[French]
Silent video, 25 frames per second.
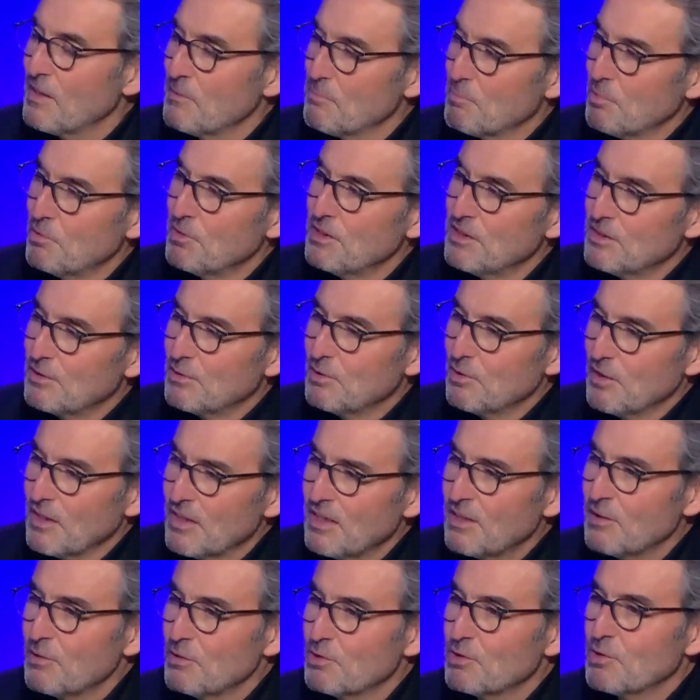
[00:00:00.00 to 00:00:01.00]
un peu
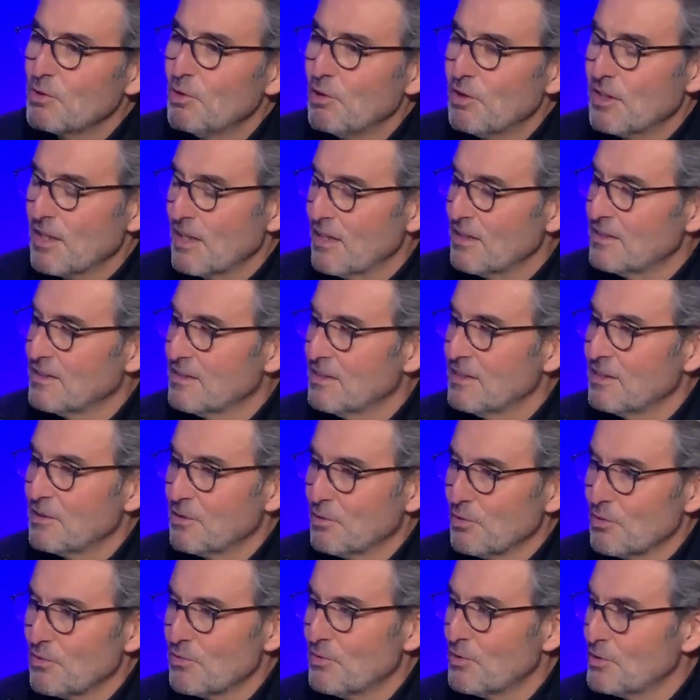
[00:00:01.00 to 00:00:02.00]
l'historique, le score
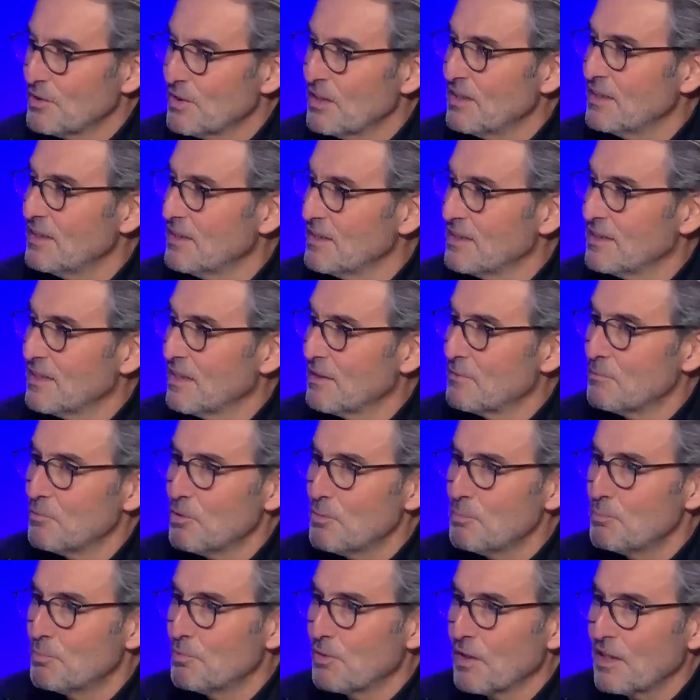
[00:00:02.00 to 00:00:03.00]
calcique, on le faisait
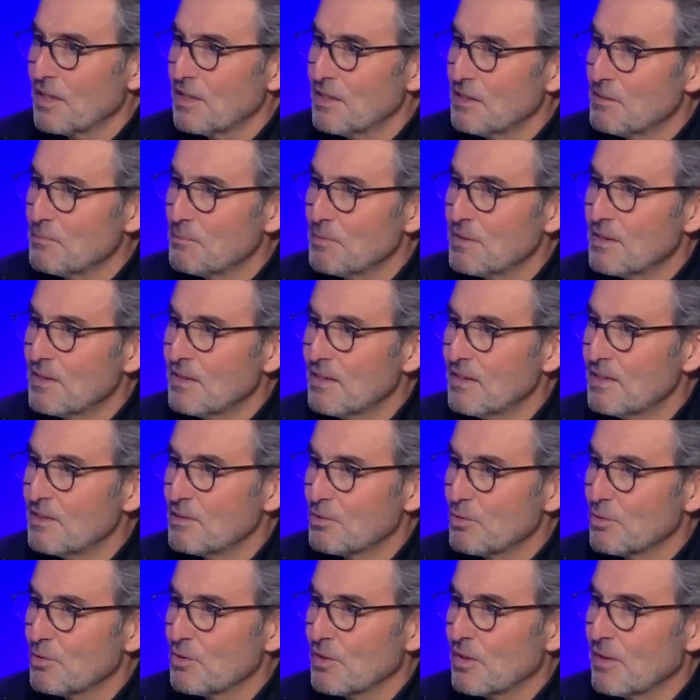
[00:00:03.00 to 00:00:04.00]
initialement pour éliminer
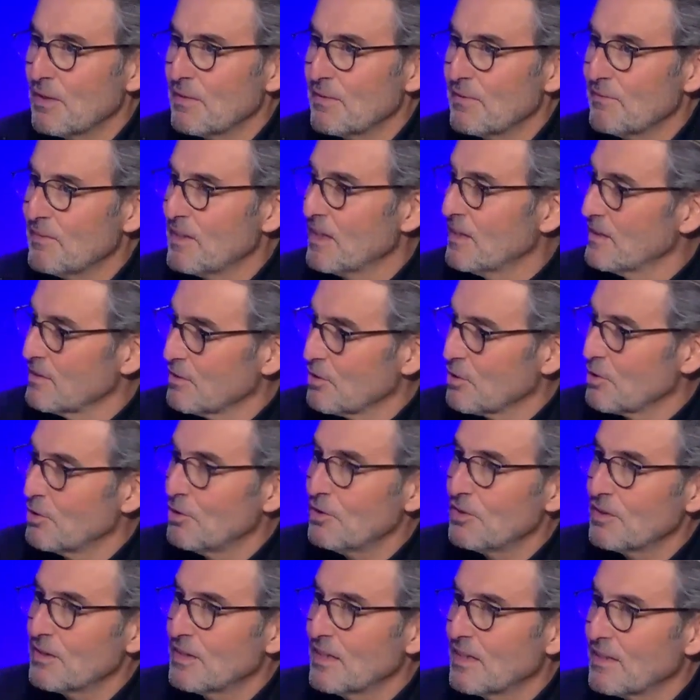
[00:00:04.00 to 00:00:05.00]
ceux qui avaient un
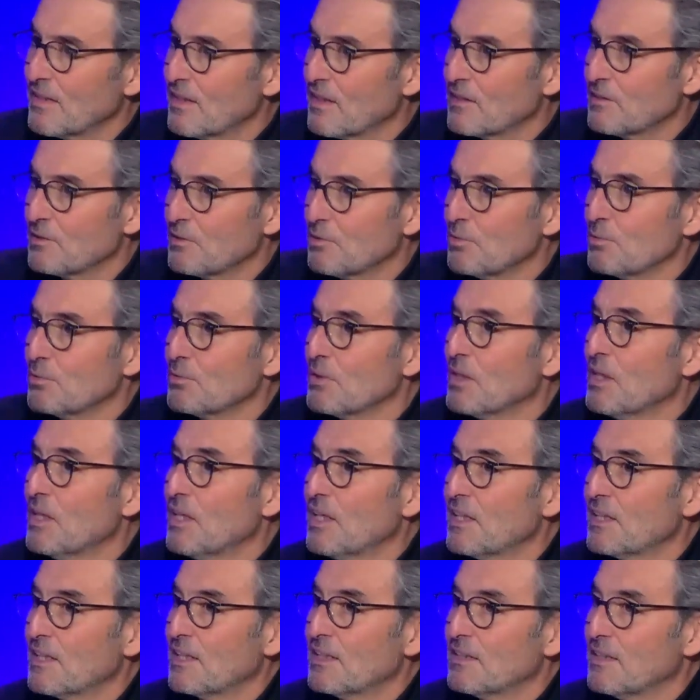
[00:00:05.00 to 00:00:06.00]
score d'Agaxton
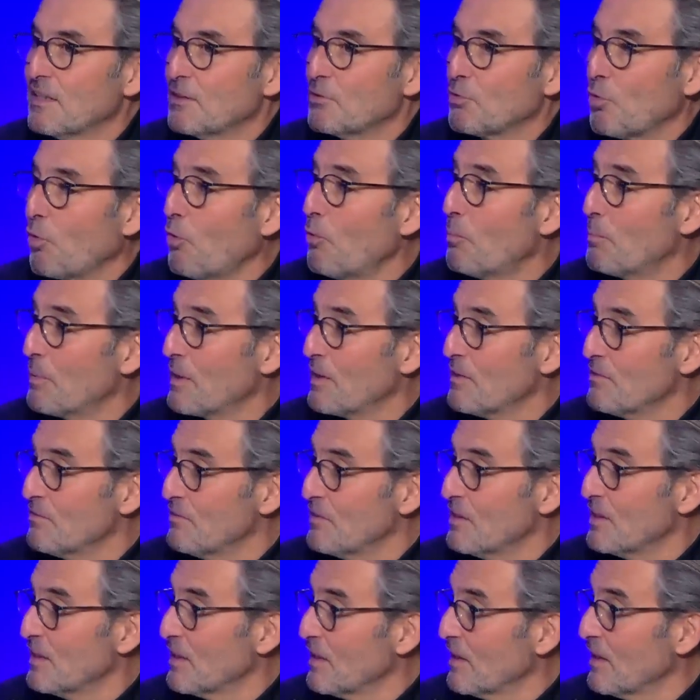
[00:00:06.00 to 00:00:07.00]
qui était trop
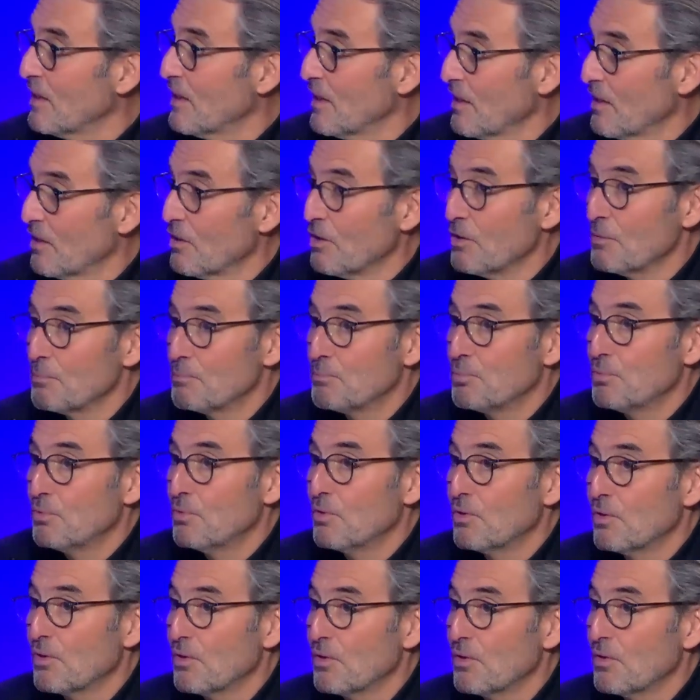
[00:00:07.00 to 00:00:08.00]
élevé euh,
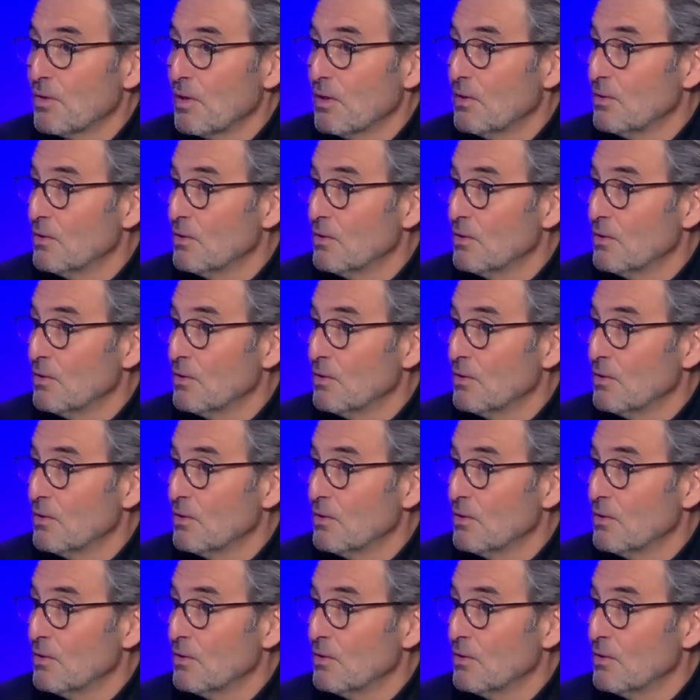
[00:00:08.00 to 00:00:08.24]
pour euh,